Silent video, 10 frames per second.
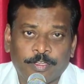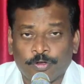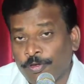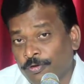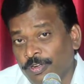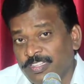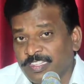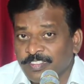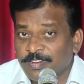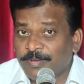కొన్ని కొన్ని
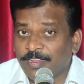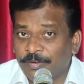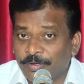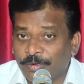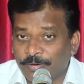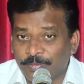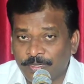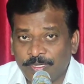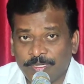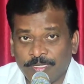సందర్భాల్లో
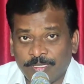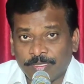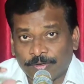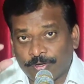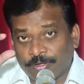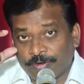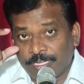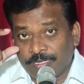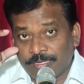కొన్ని కొన్ని